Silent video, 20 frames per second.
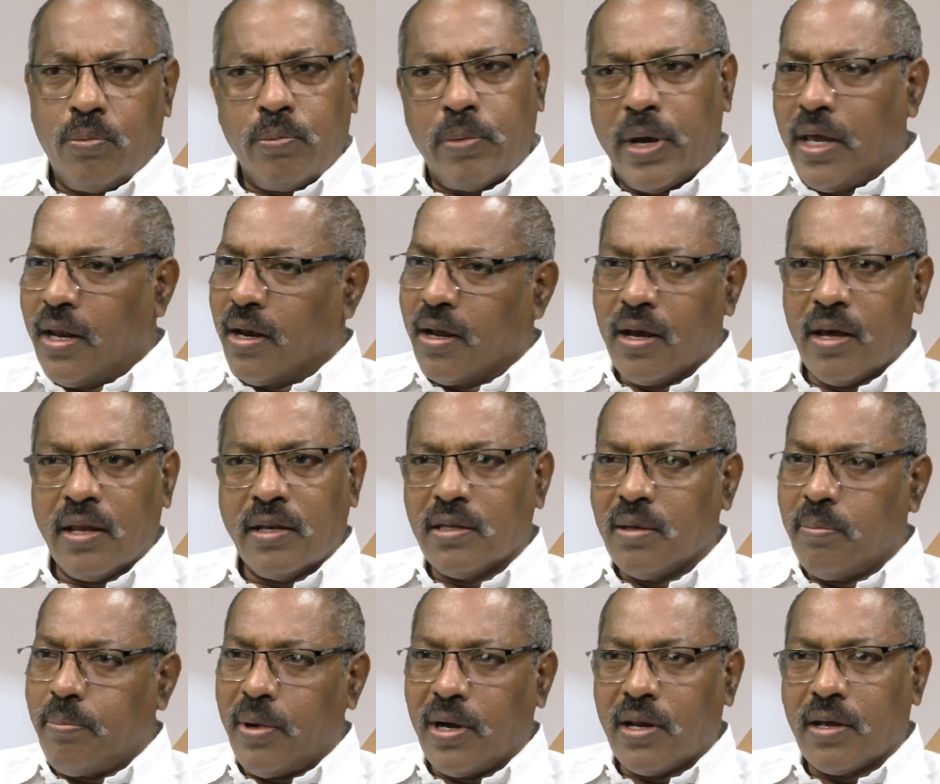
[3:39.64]
బహిరంగానే
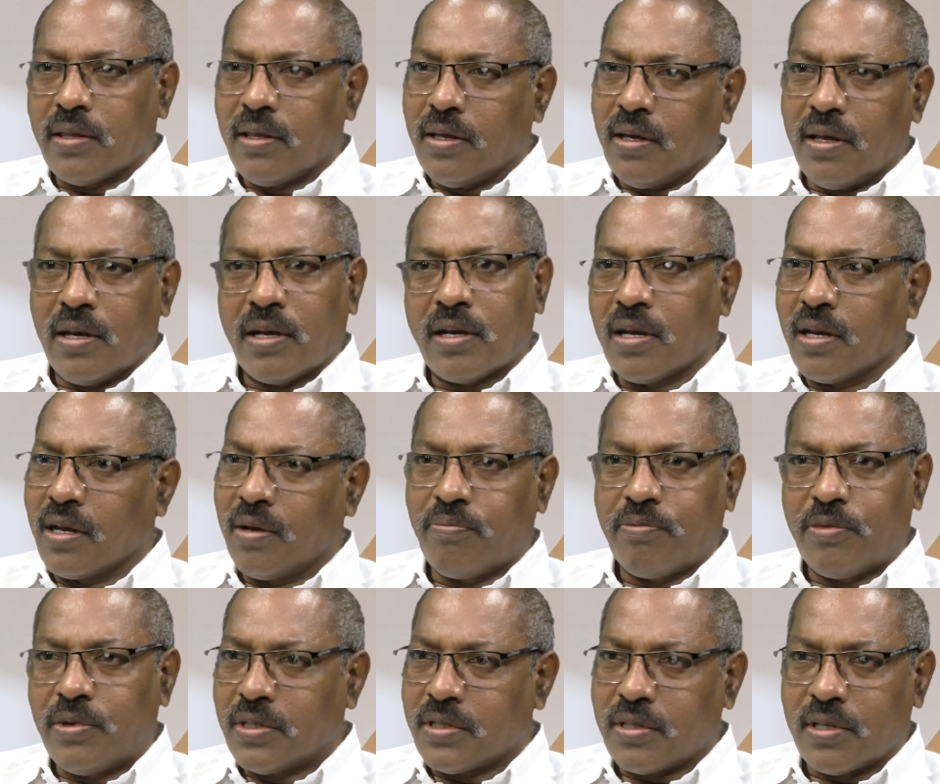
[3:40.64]
చెప్పాడు కదా రిటర్న్
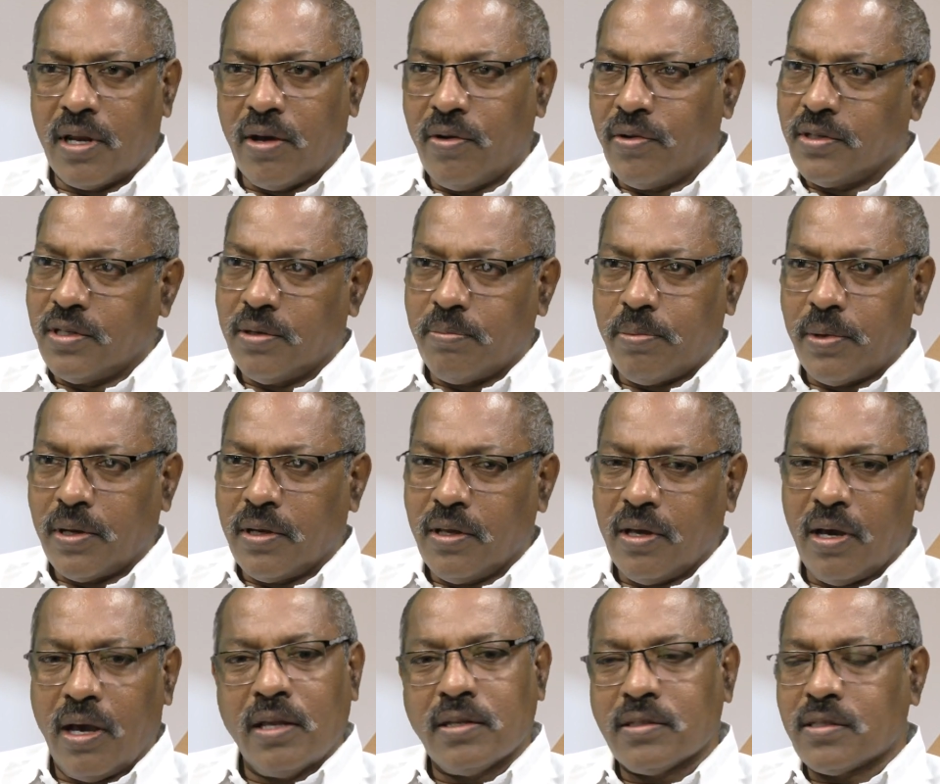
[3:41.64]
గిఫ్ట్ ఇస్తున్నామని చెప్పని
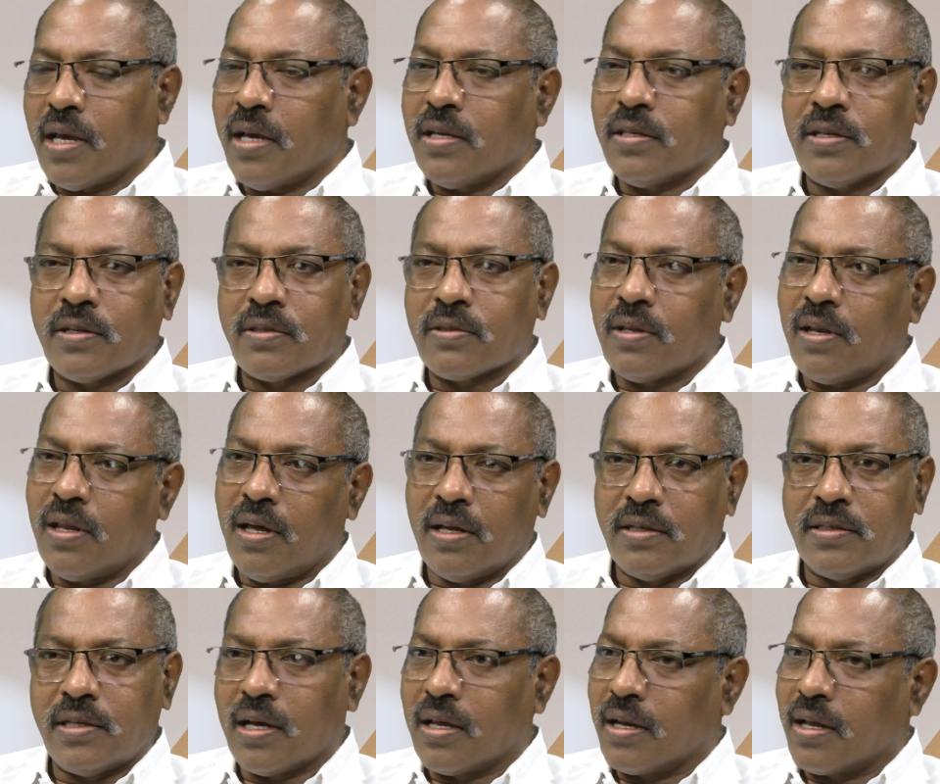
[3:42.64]
ఆయన శాయశక్తుల
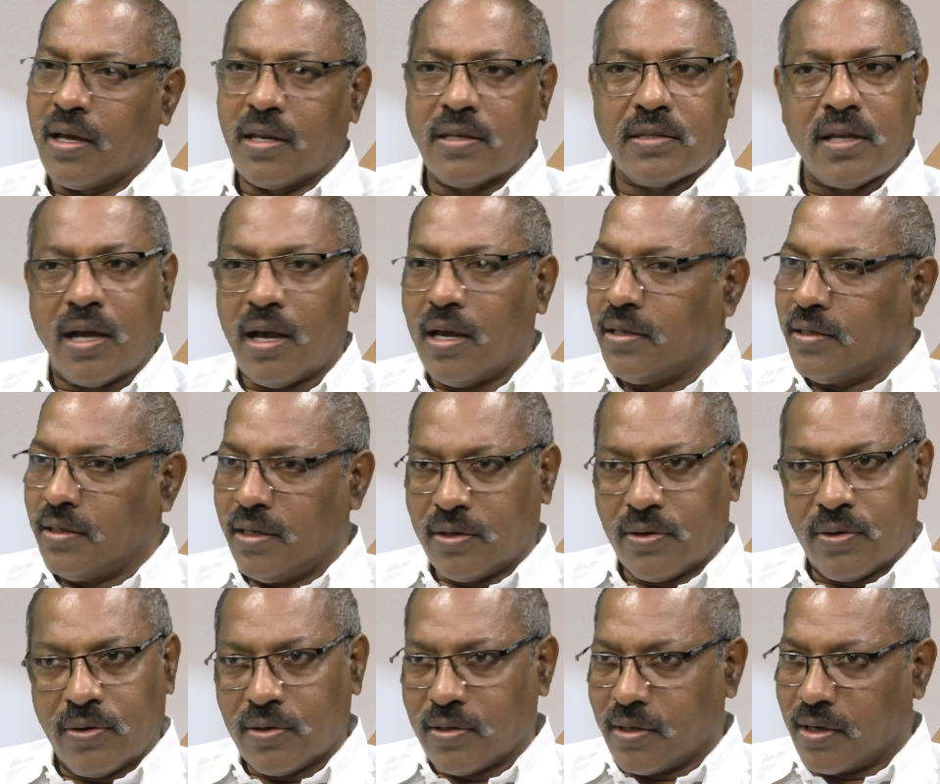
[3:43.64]
జగన్ గారికి సహాయం
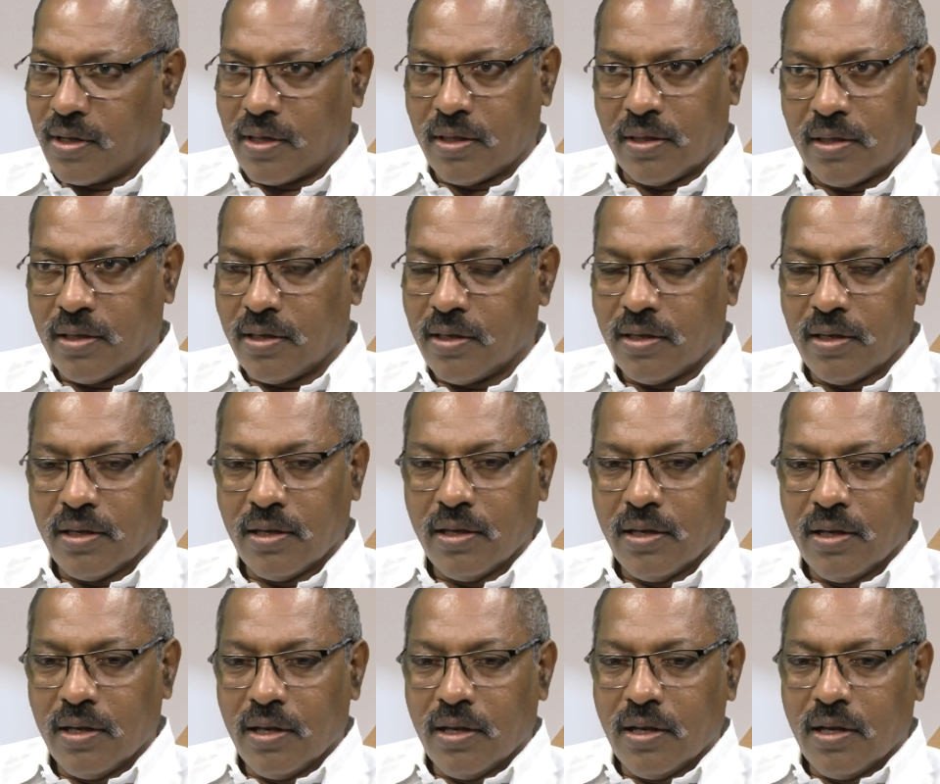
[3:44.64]
చేయడం కూడా జరిగింది
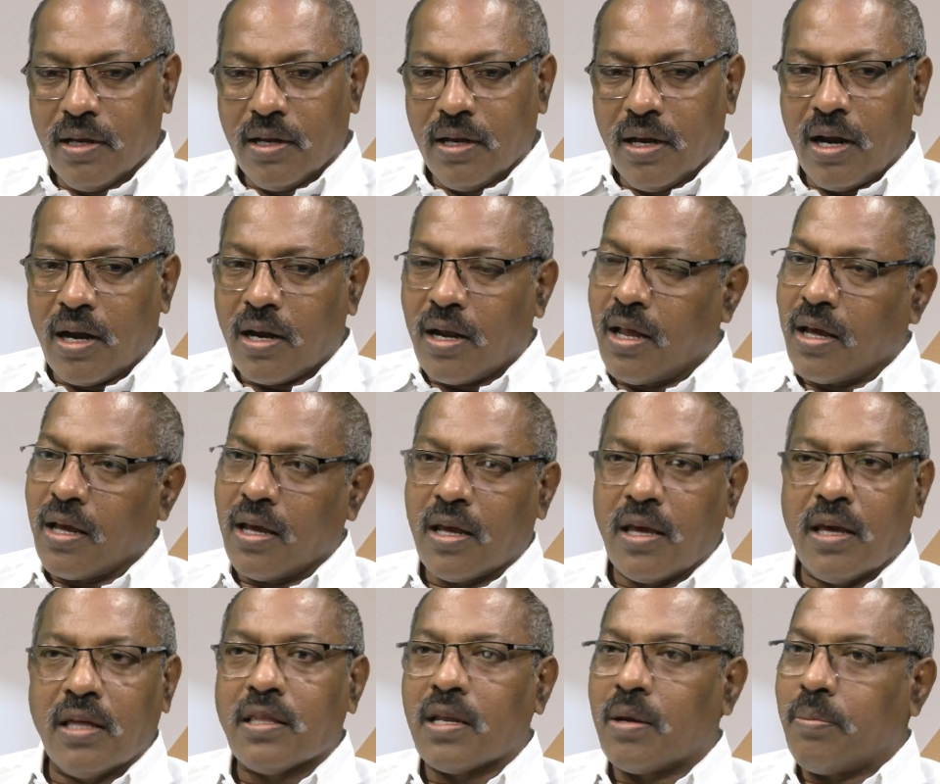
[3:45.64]
అట్లాగే
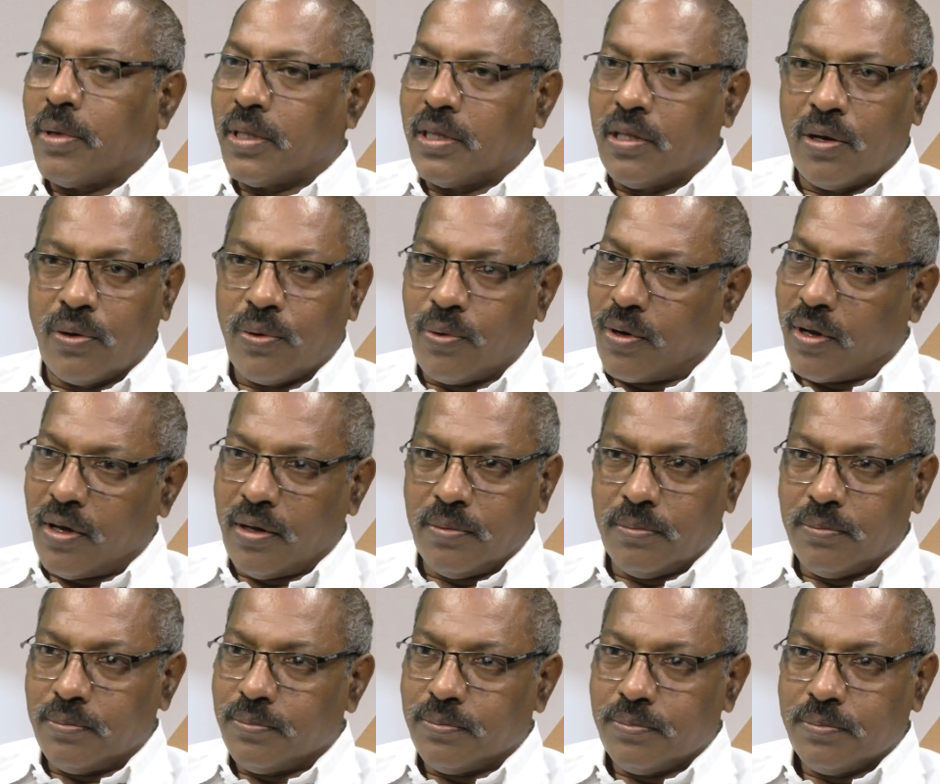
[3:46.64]
కేంద్ర పెద్దలు కూడా
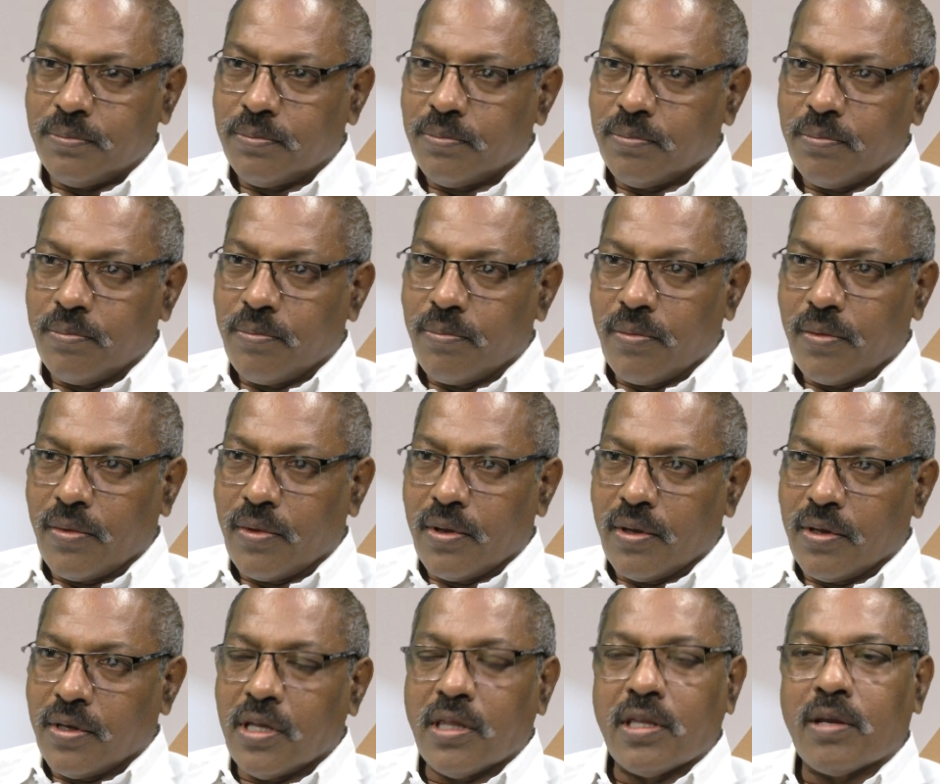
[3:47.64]

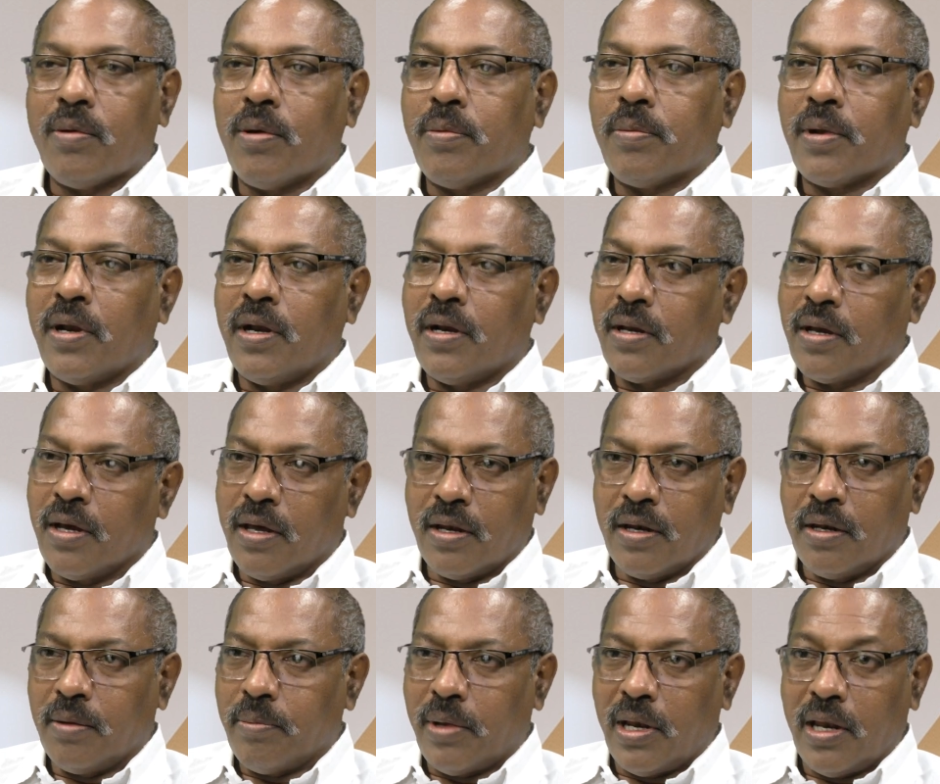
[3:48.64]
చంద్రబాబు నాయుడు
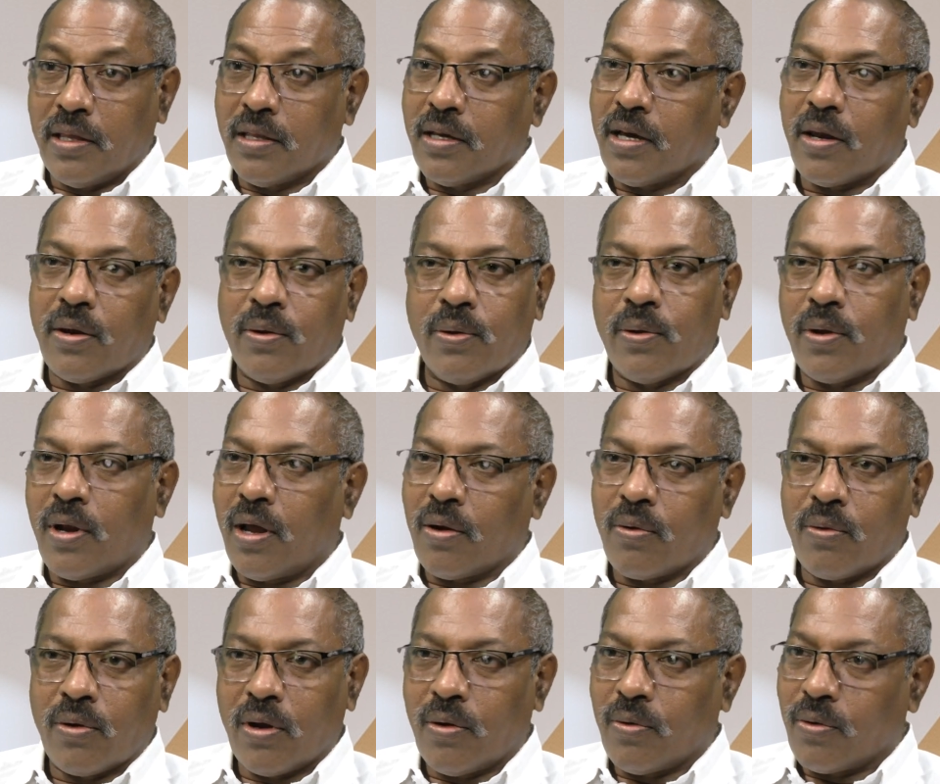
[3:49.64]
గారిని మళ్ళీ అధికారంలో
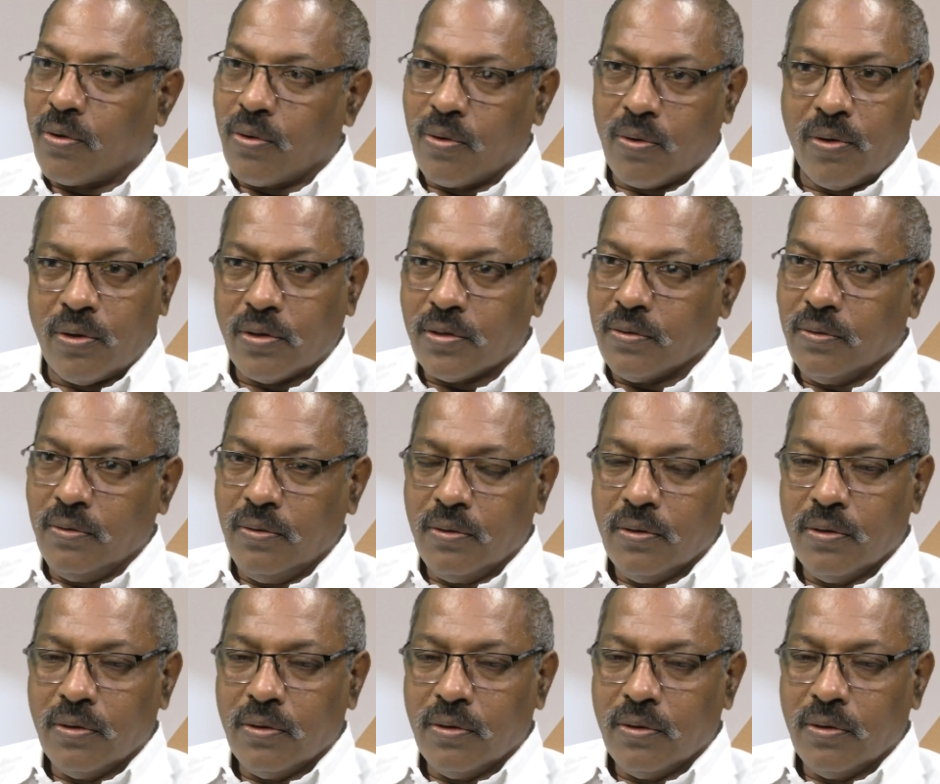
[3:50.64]
రాకుండా ఉండటం కోసం